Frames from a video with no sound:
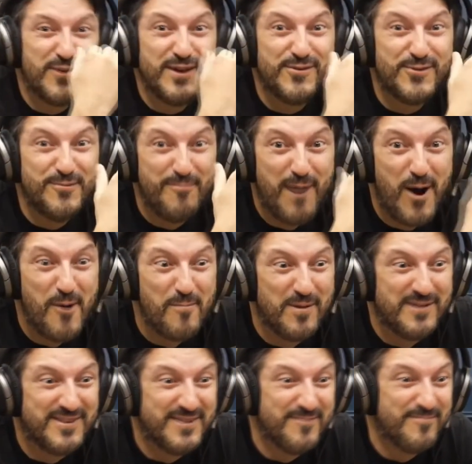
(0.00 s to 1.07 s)
fez um mal
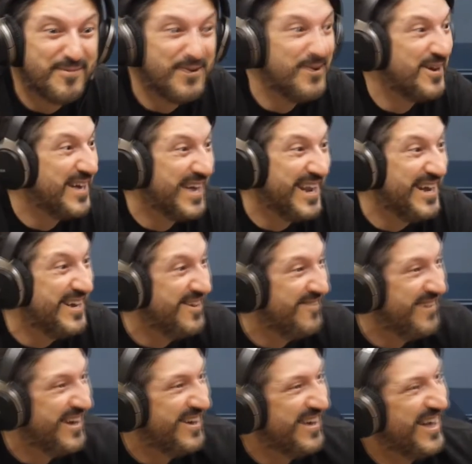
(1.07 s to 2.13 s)
pra esse pois é,
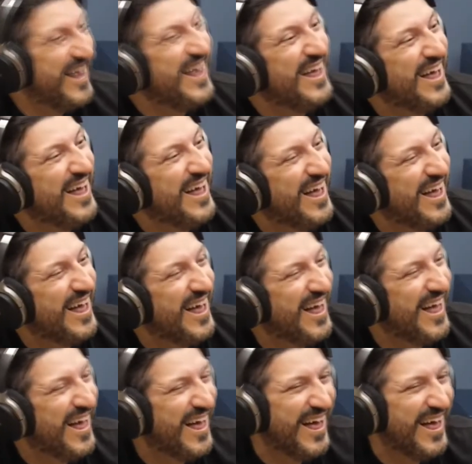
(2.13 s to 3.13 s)
programa. É,